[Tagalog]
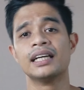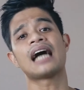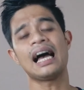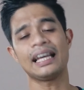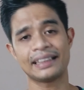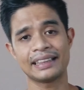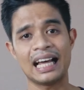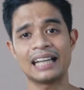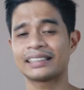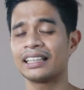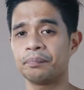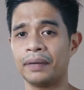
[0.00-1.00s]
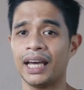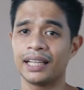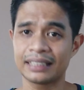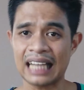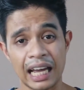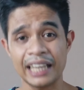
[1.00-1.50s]
kahit nasan pa
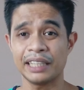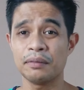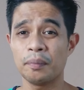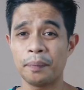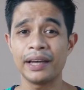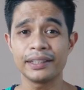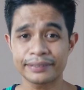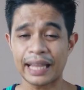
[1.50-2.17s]
yan, kahit iba pa yung